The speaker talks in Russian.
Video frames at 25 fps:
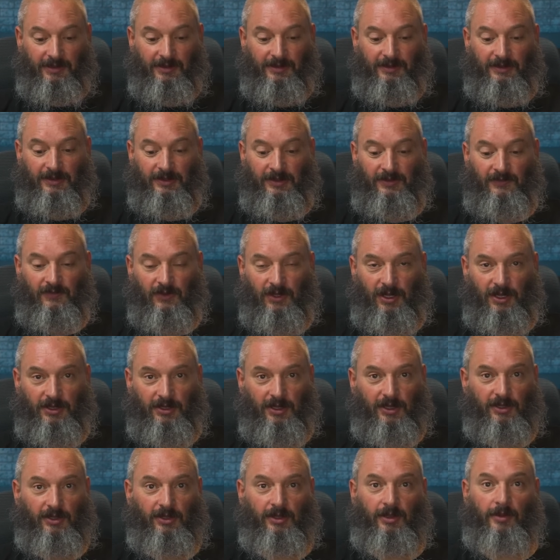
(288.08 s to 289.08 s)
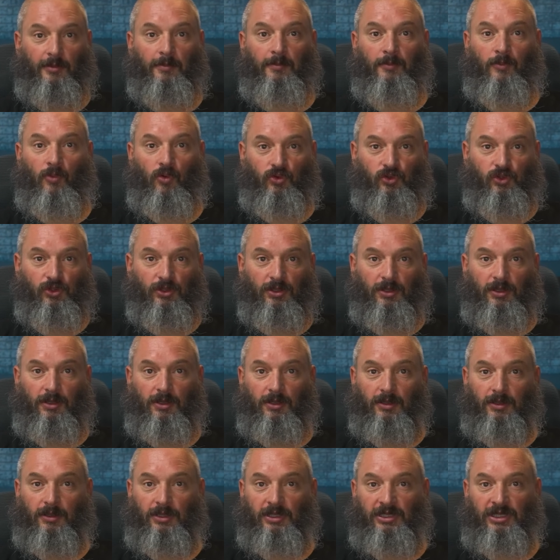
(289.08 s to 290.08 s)
невероятно
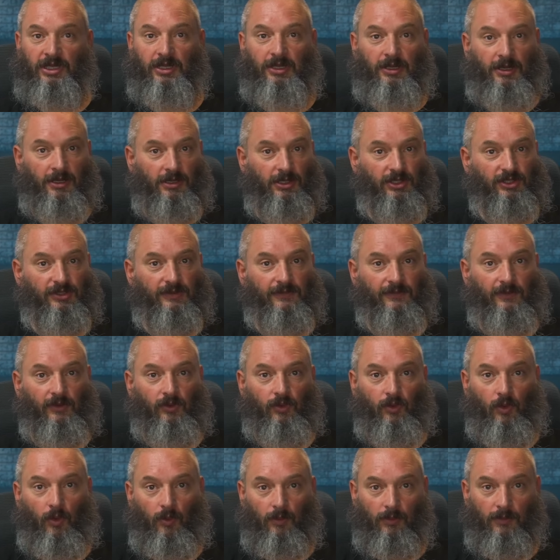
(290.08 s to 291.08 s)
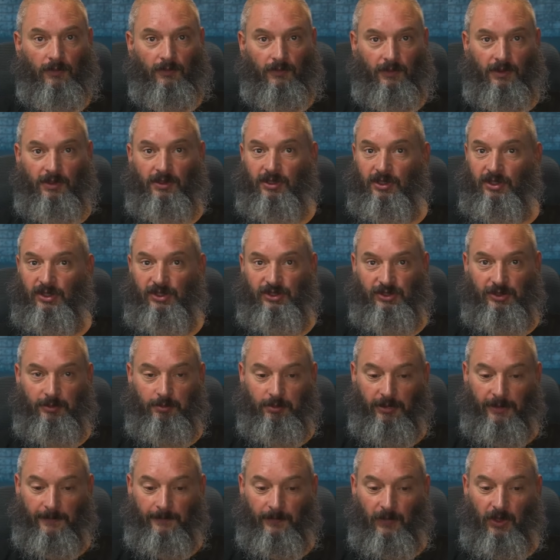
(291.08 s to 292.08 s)
мощных лекарств нового
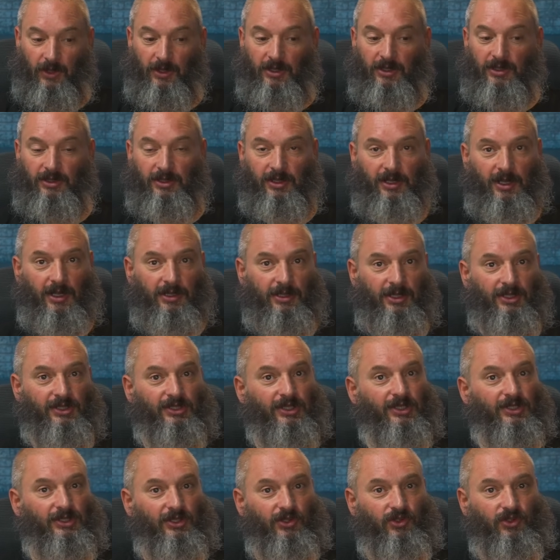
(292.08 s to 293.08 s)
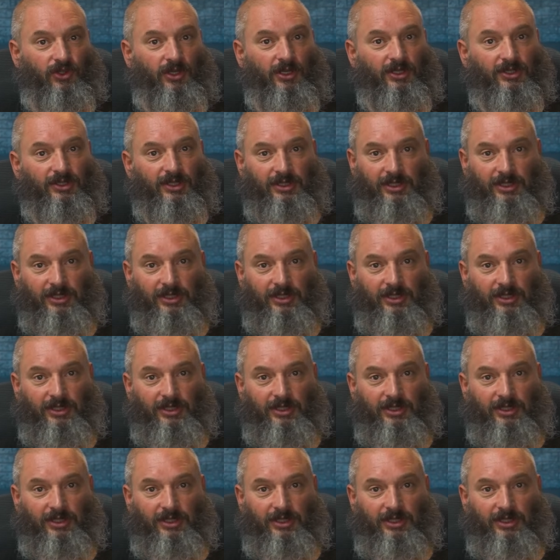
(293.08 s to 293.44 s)
типа. И, наконец, сейчас